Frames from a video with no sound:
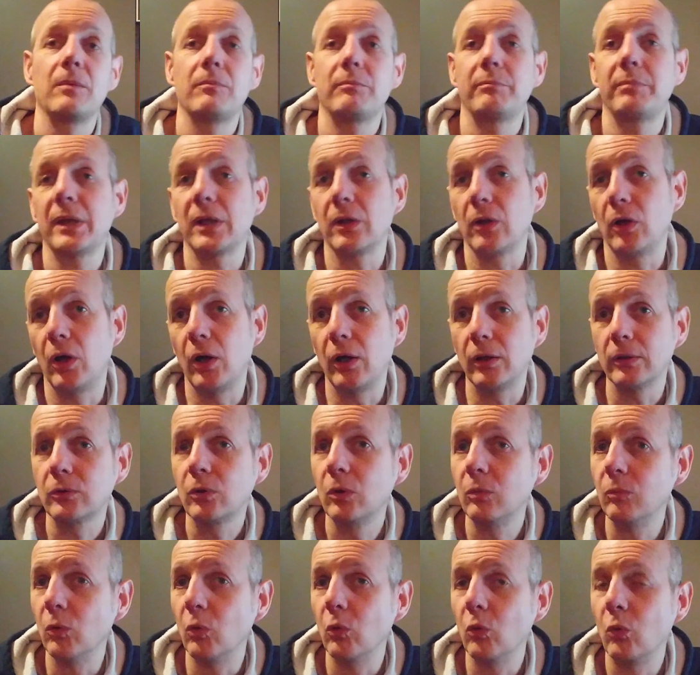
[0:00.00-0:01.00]
però
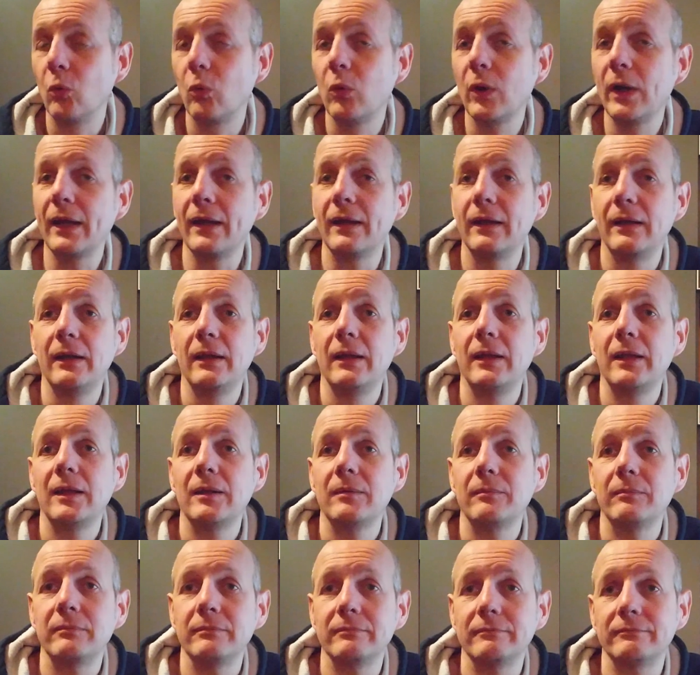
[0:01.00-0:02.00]
comunque
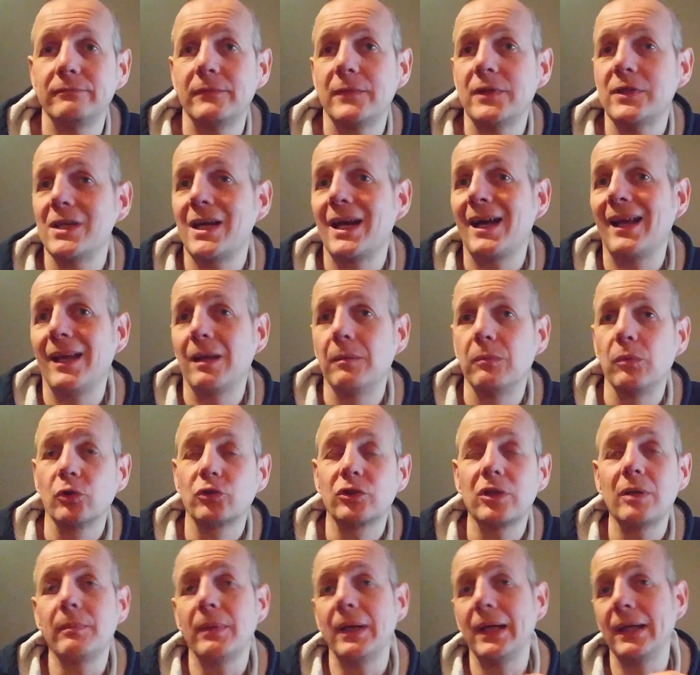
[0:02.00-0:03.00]
già
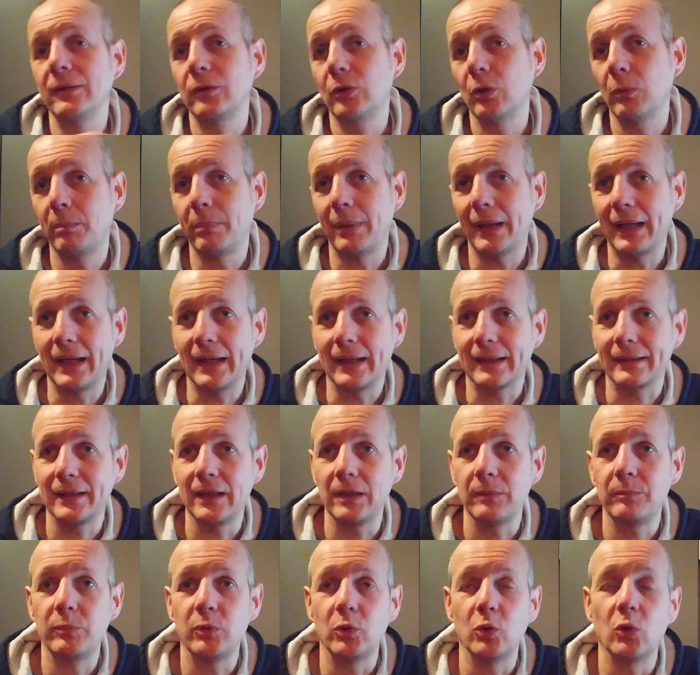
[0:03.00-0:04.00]
l'ammostamento
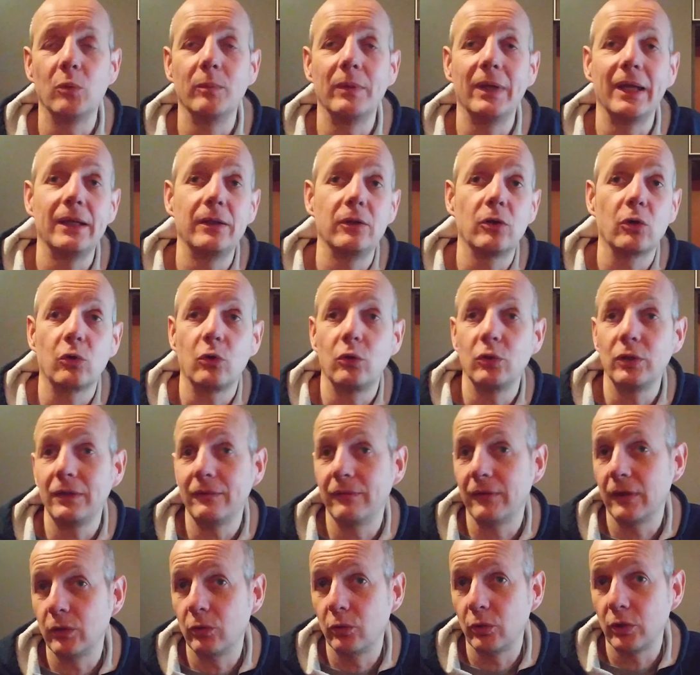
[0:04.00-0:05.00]
parte più o meno con i
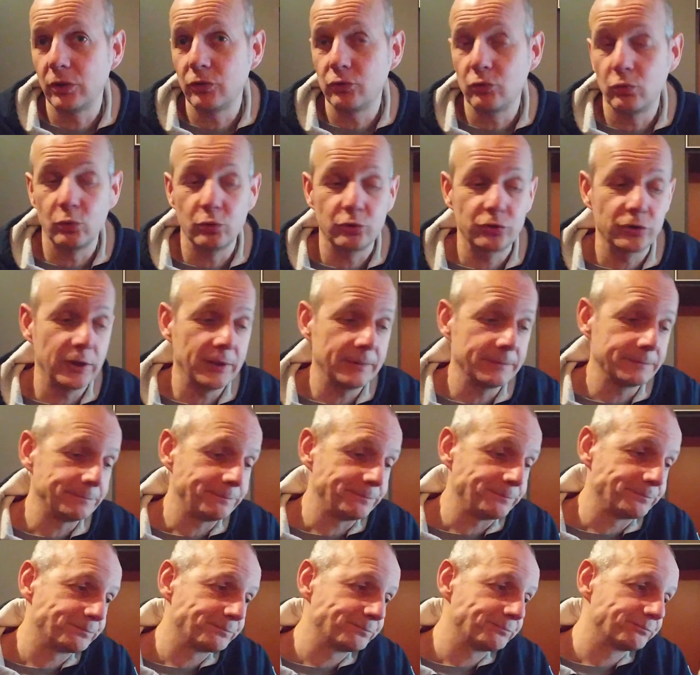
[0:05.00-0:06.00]
valori giusti.
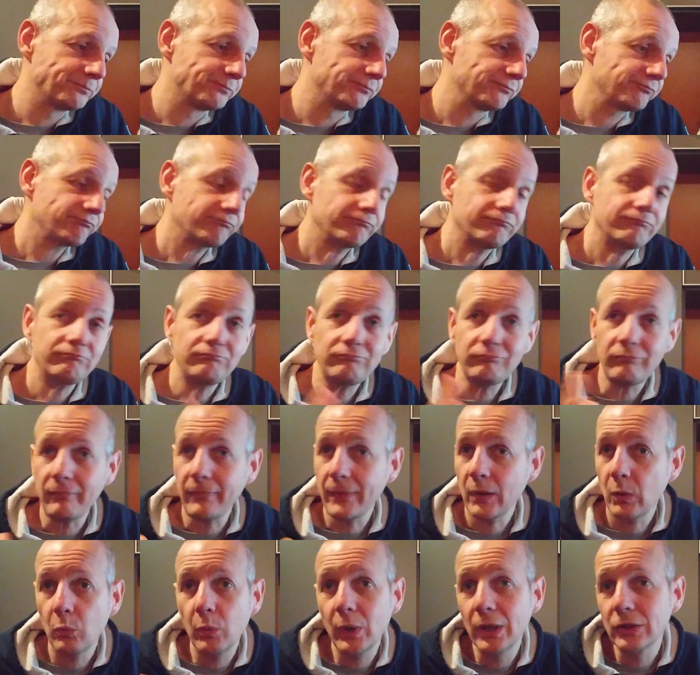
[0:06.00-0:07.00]

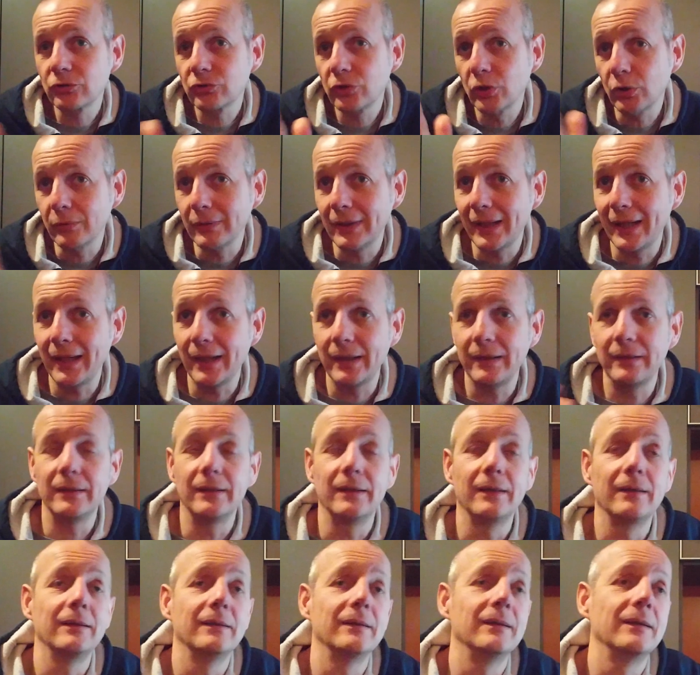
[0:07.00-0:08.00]
Questo è,
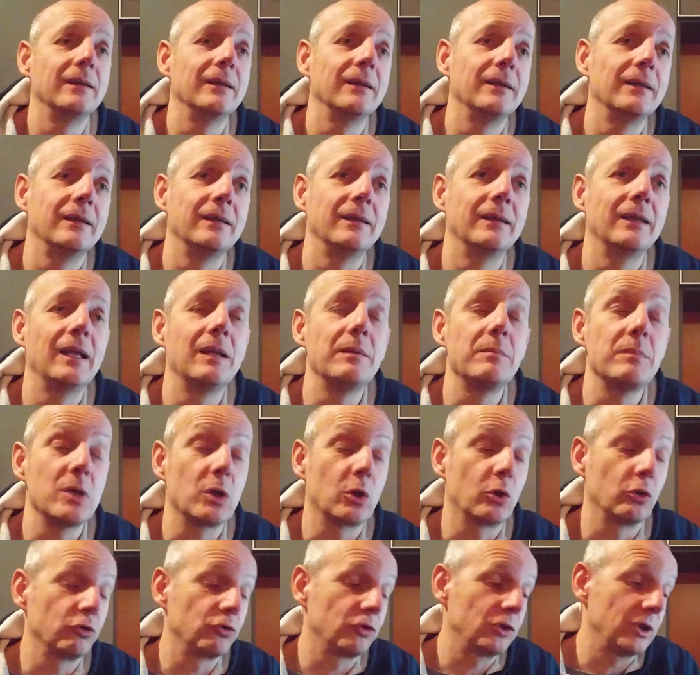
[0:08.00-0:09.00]
eh, è il mio
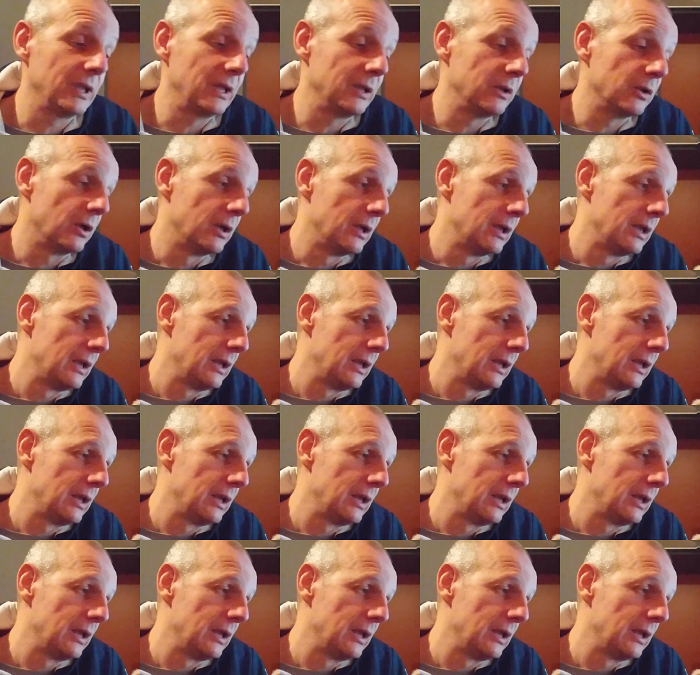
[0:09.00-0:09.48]
consiglio.